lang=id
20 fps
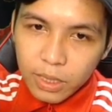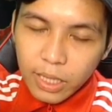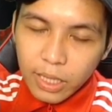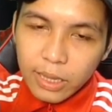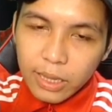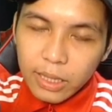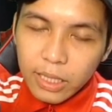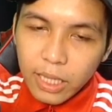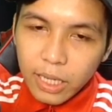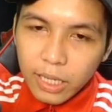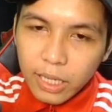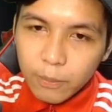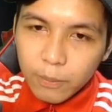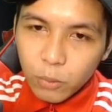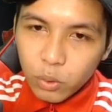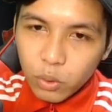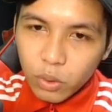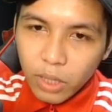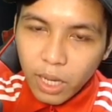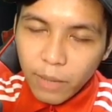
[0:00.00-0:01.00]
nanti akan
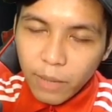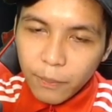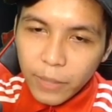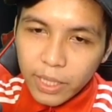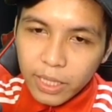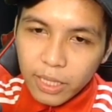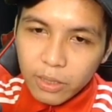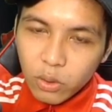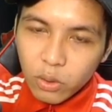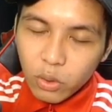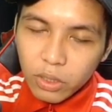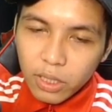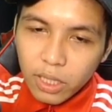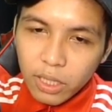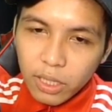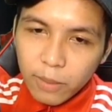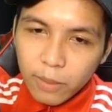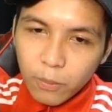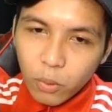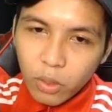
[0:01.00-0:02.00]
muncullah media
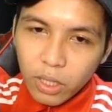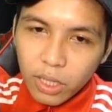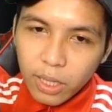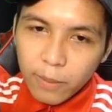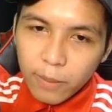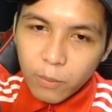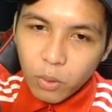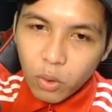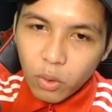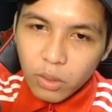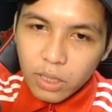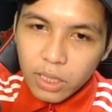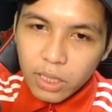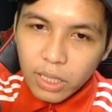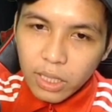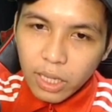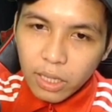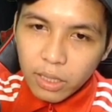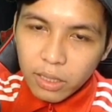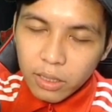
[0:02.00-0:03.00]
sosial yang boleh kamu
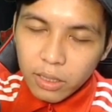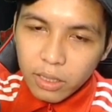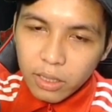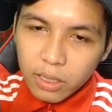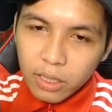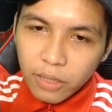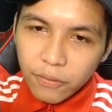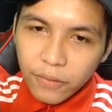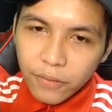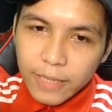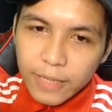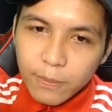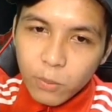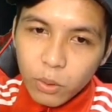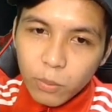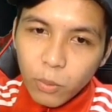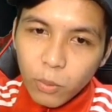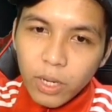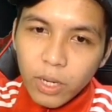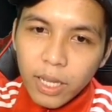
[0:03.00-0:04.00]
kongsikan ke
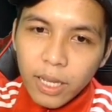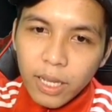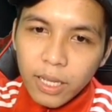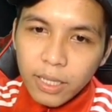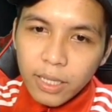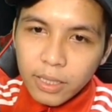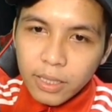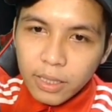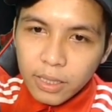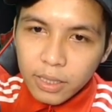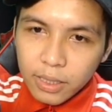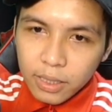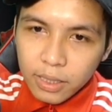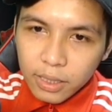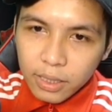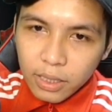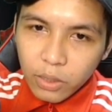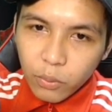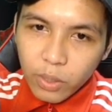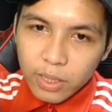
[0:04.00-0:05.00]
Facebook boleh
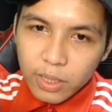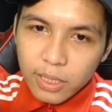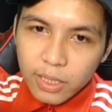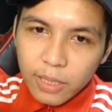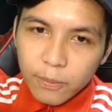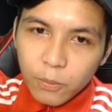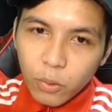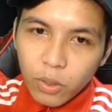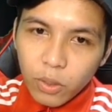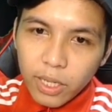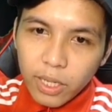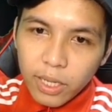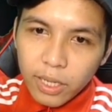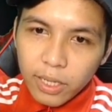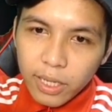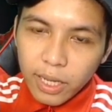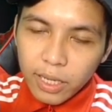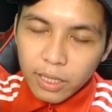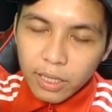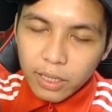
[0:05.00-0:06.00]
ke WhatsApp
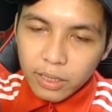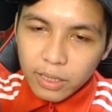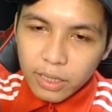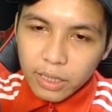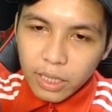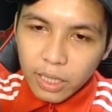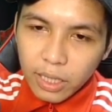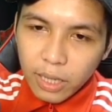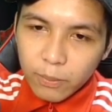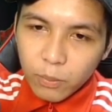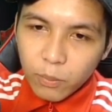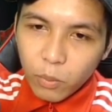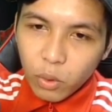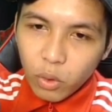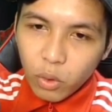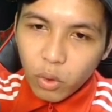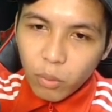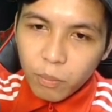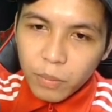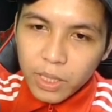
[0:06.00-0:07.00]
boleh dan jika kamu
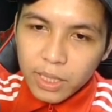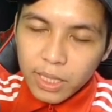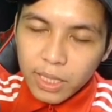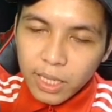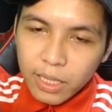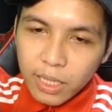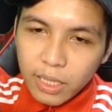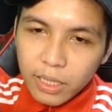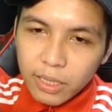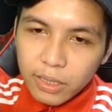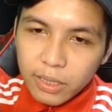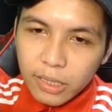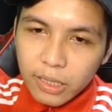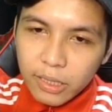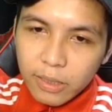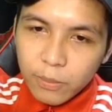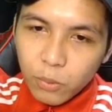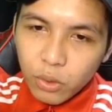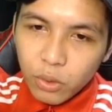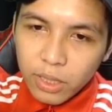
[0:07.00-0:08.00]
mau copy saja link
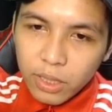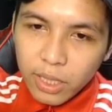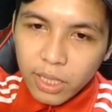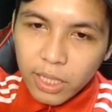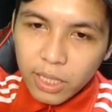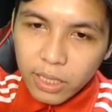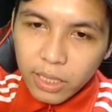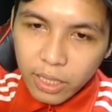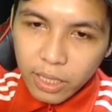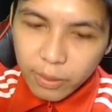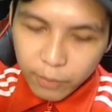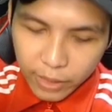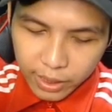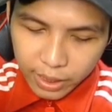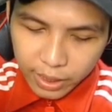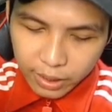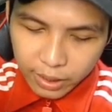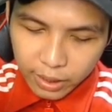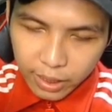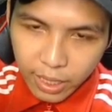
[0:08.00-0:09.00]
tersebut klik yang
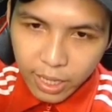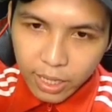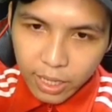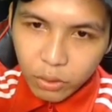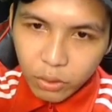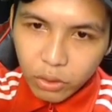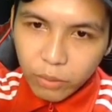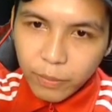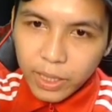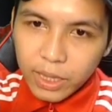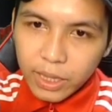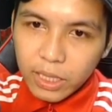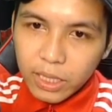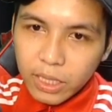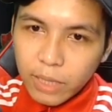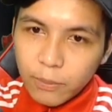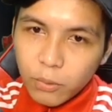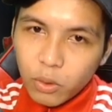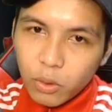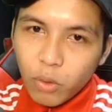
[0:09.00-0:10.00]
bagian lah.
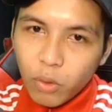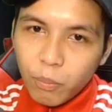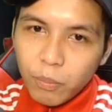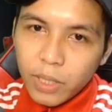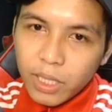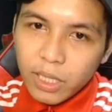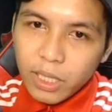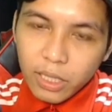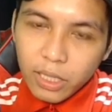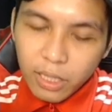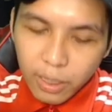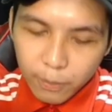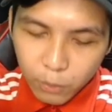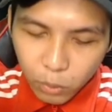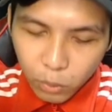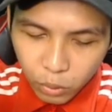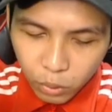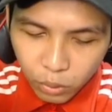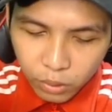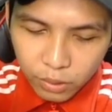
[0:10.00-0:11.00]
Otomatik kamu copy link
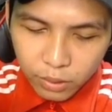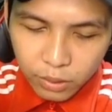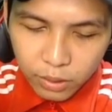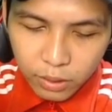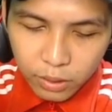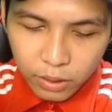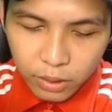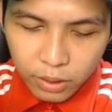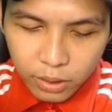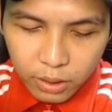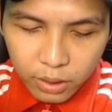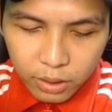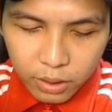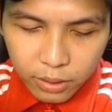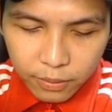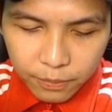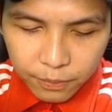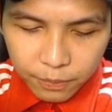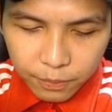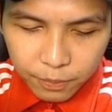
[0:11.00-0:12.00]
kamu
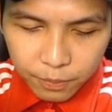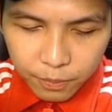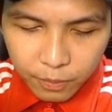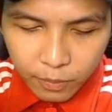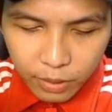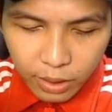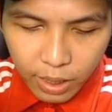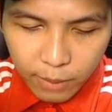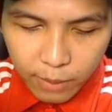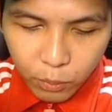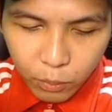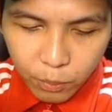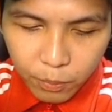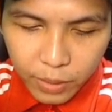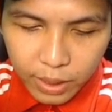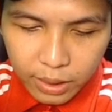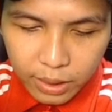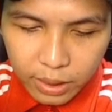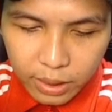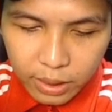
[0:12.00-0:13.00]
kamu
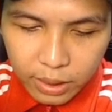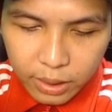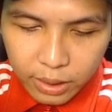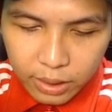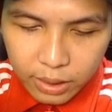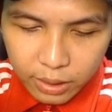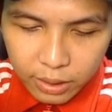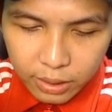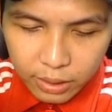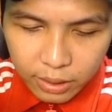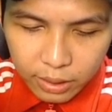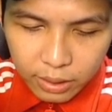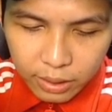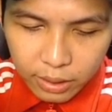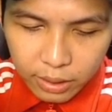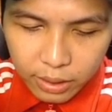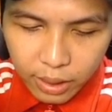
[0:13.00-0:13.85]
pergi ke